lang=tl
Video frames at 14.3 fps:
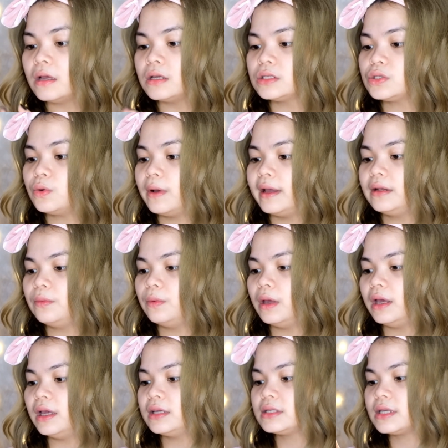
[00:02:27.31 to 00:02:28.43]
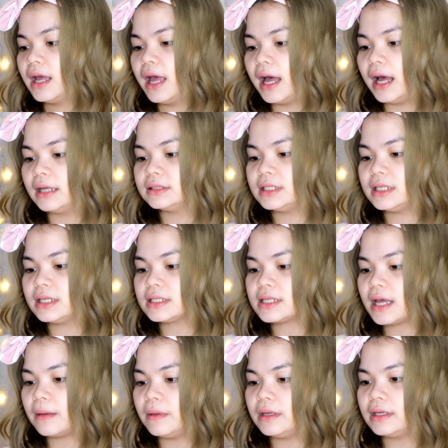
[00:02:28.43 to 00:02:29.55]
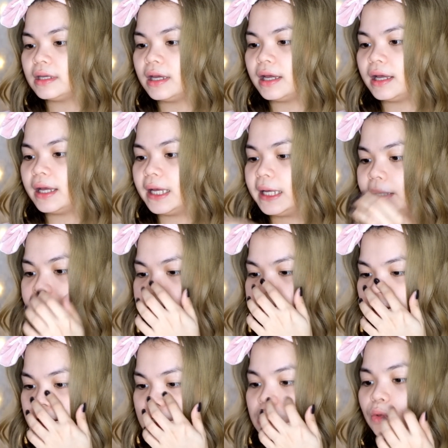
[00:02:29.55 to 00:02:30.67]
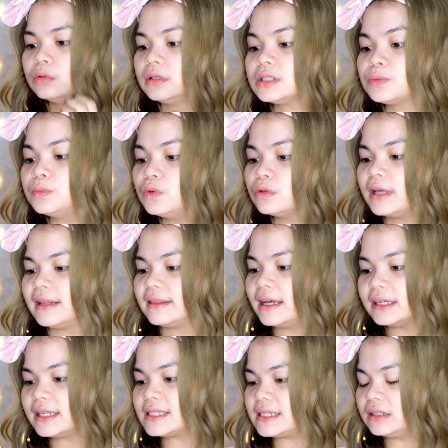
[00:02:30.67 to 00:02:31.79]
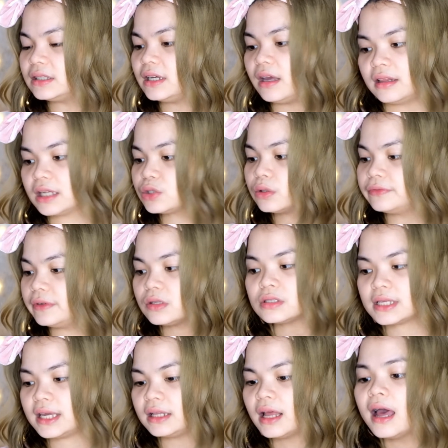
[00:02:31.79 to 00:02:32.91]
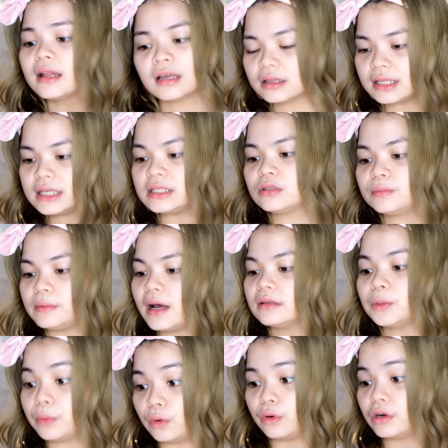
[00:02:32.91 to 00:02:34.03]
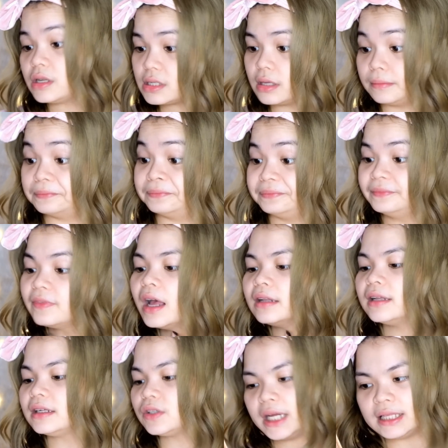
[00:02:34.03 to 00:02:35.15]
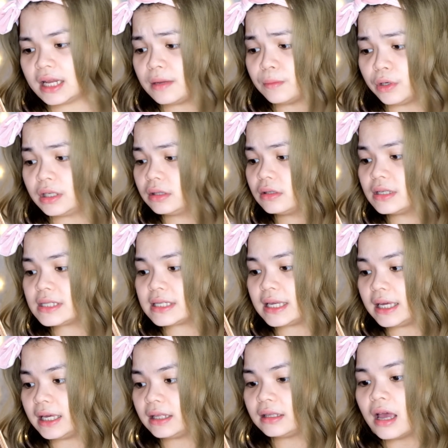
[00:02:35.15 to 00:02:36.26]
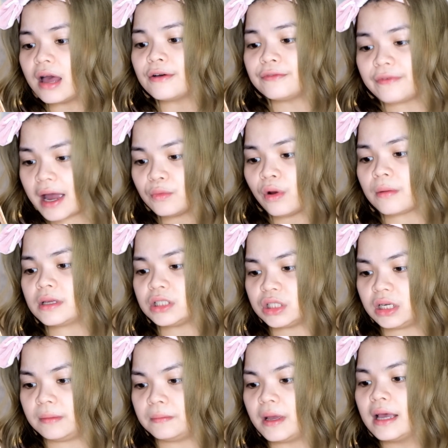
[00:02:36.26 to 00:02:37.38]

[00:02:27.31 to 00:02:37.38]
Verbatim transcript: So anyways, ang sinasabi niya, This is ultra smooth and delicate silky and natural thick skin, not easy to plug the pores, mm -hmm. not create any burden to the skin, fine workmanship,